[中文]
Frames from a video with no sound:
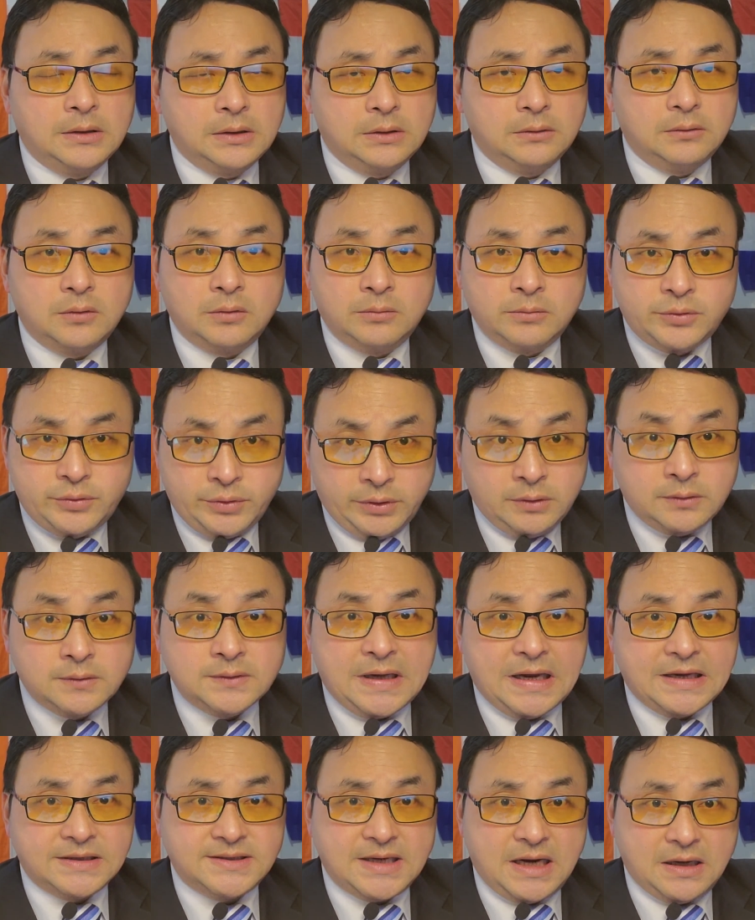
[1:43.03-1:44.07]
我们最后
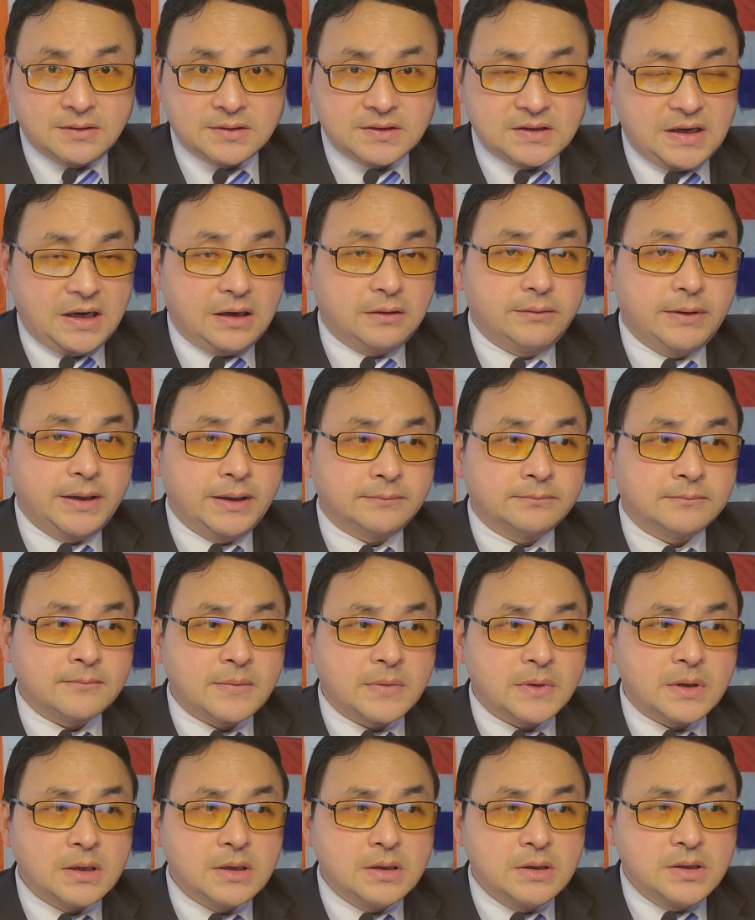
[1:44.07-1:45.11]
再讲这两位，
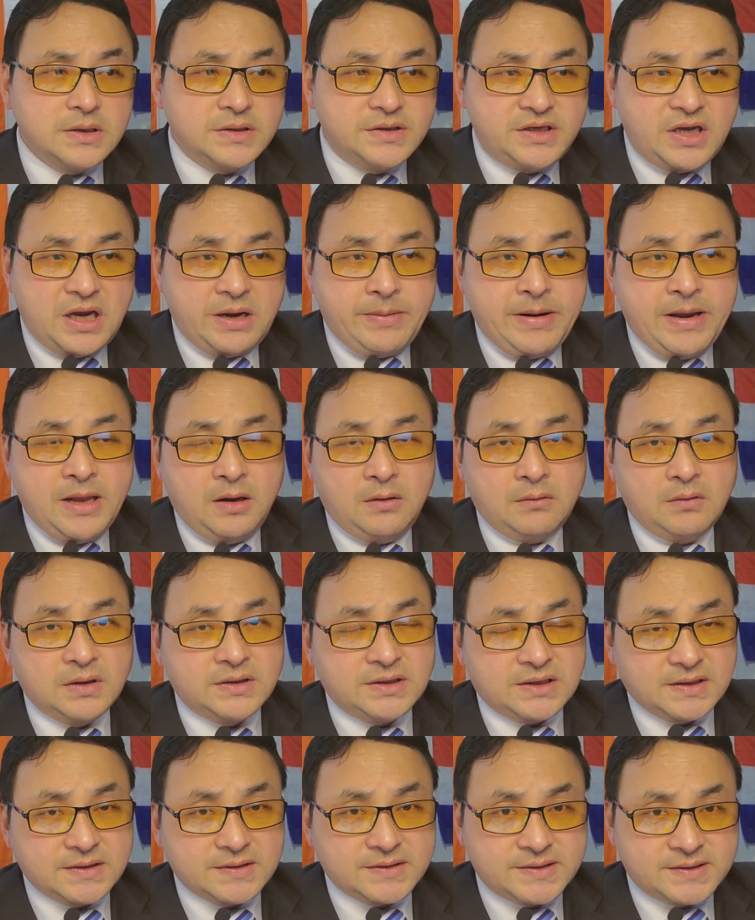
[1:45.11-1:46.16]
前面呢我
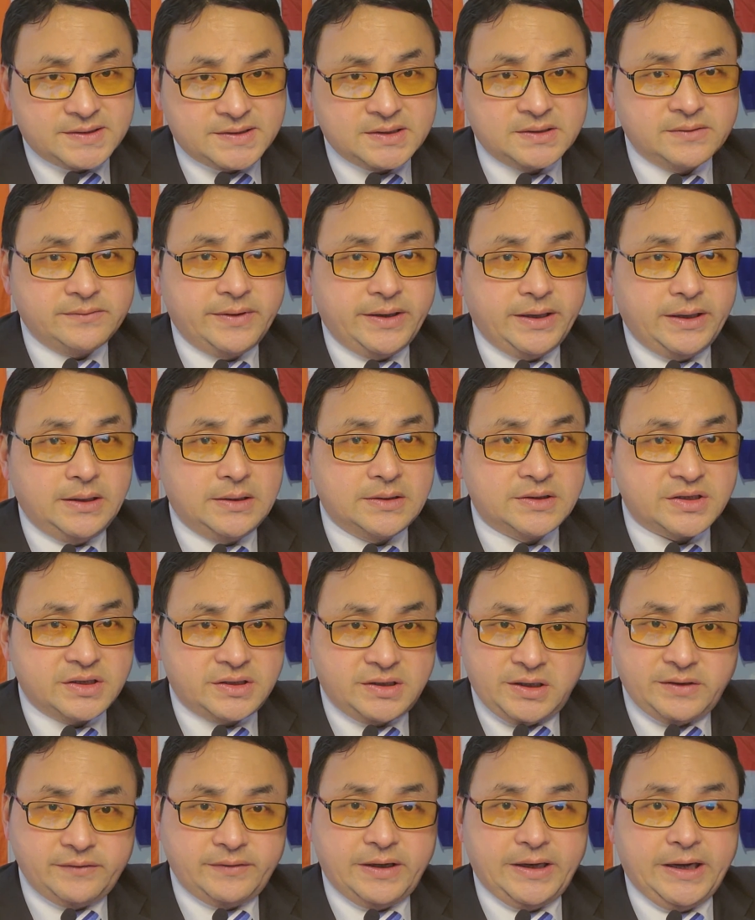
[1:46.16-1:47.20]
讲四位政
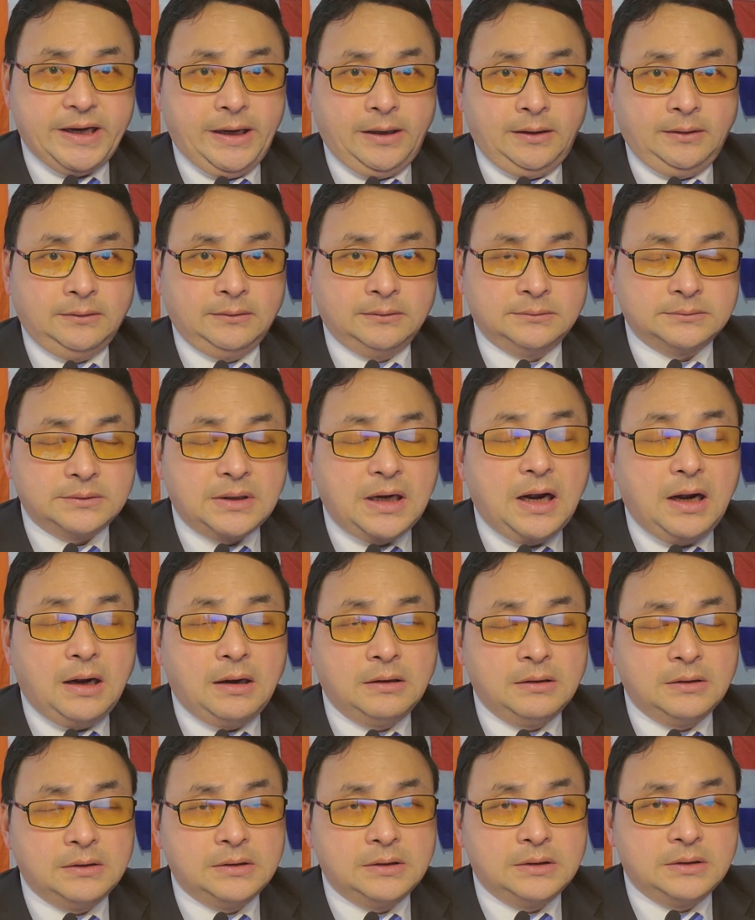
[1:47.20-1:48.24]
协委员啊，
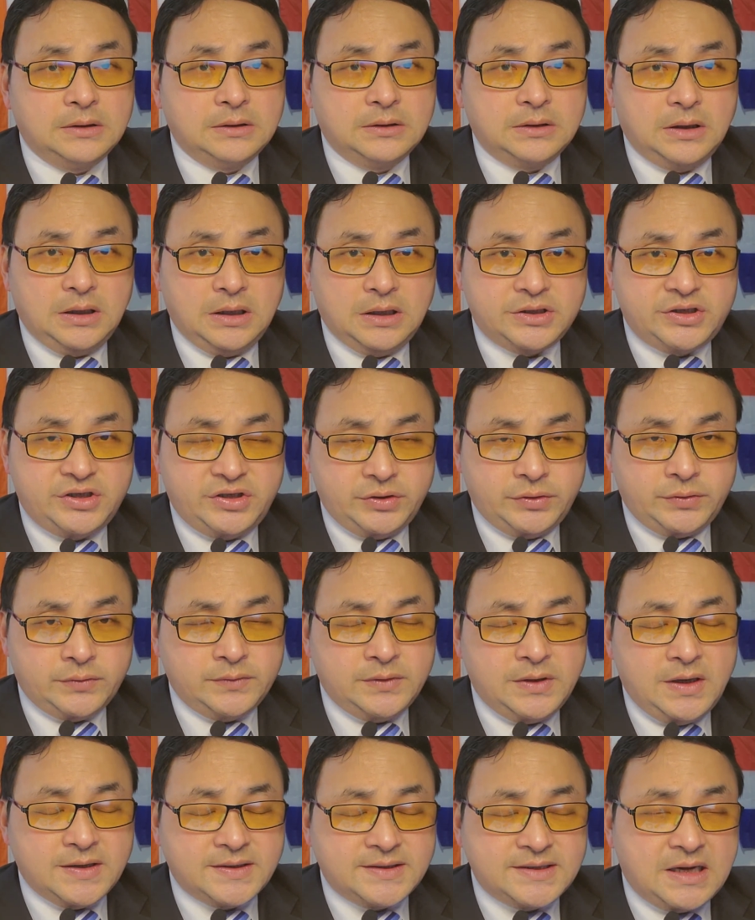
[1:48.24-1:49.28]
呃，其中
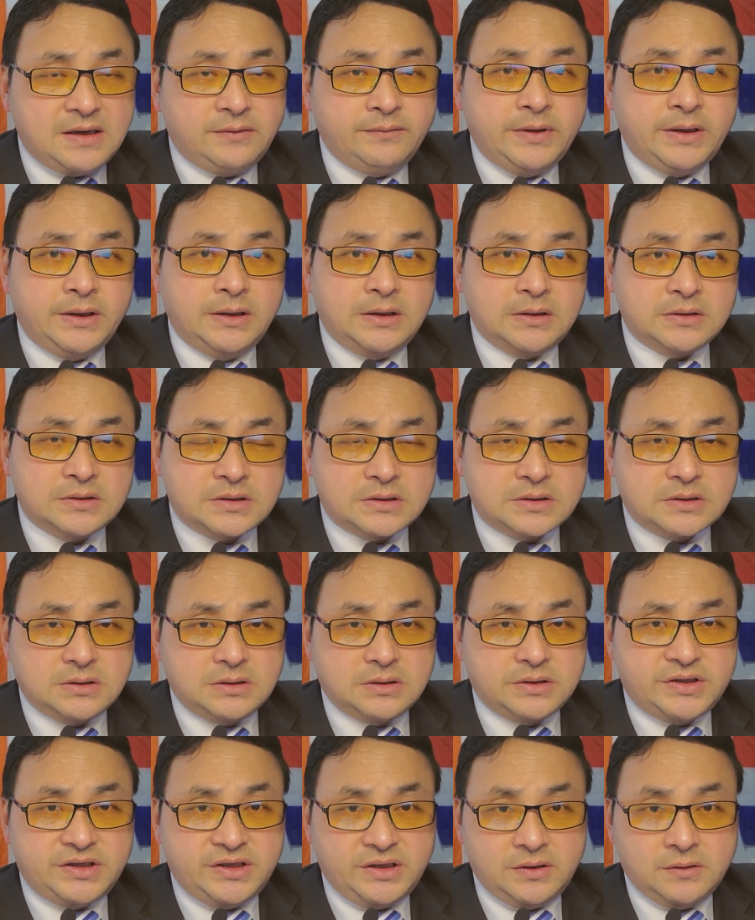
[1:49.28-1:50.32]
呢三位呢是
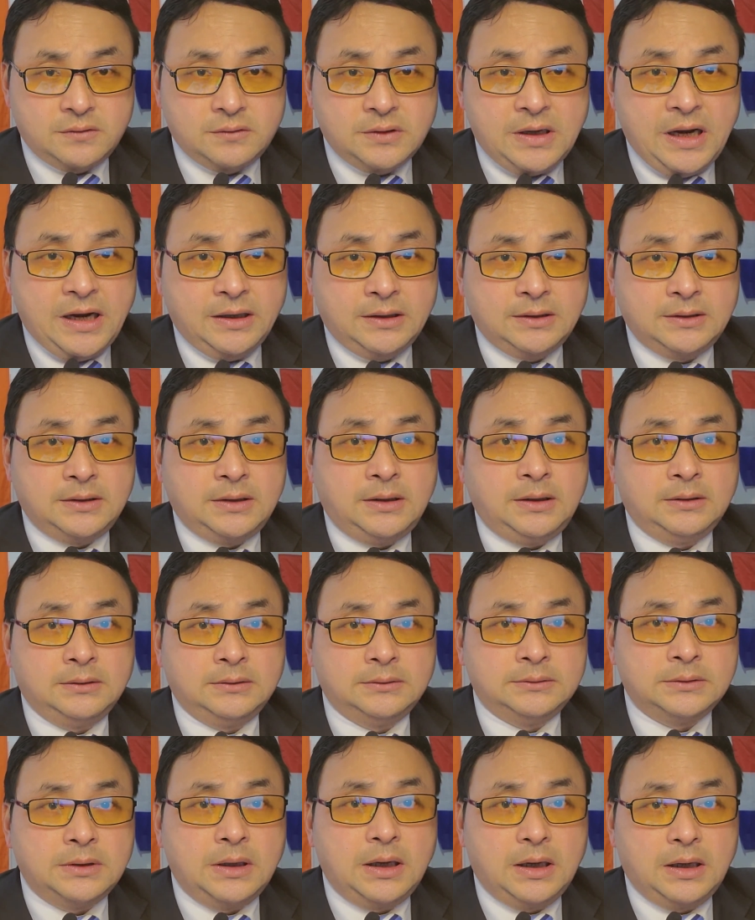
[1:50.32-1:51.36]
信口开河
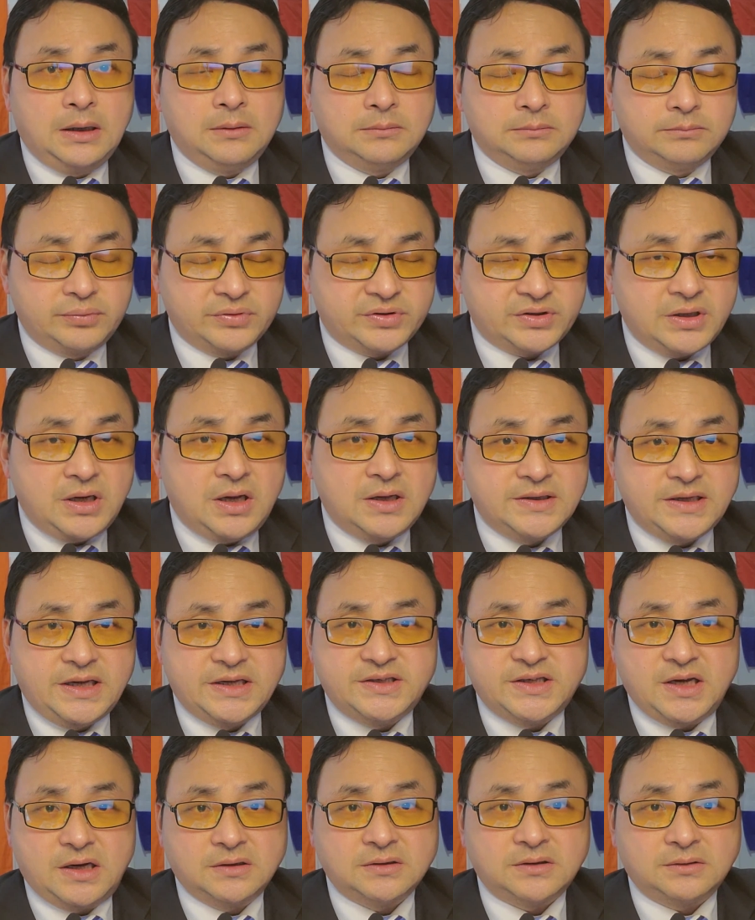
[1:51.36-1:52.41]
啊，不知道在
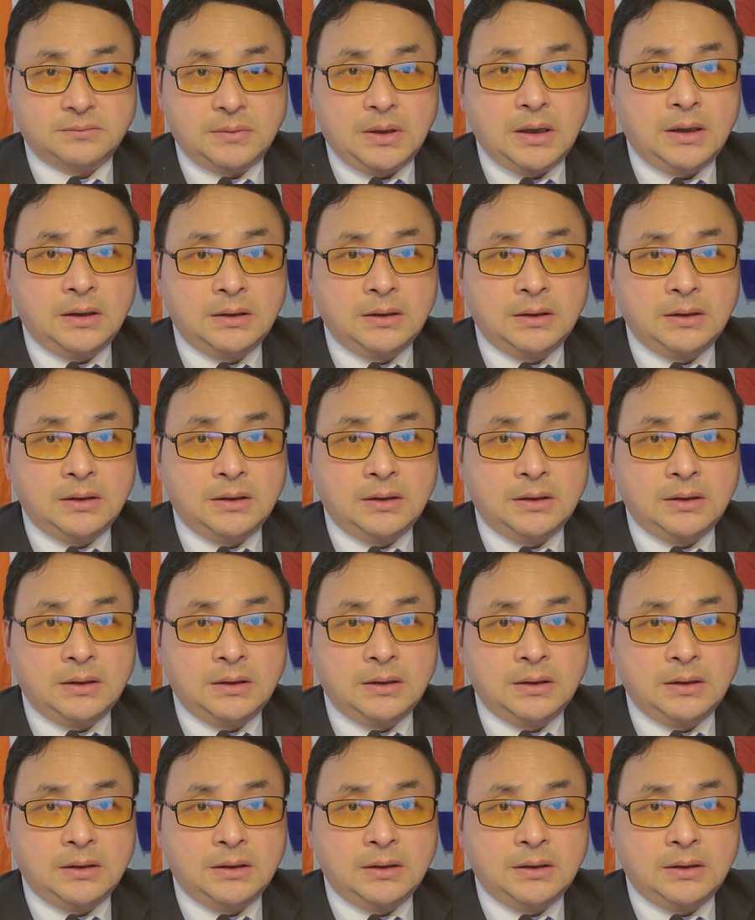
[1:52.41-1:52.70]
讲什么。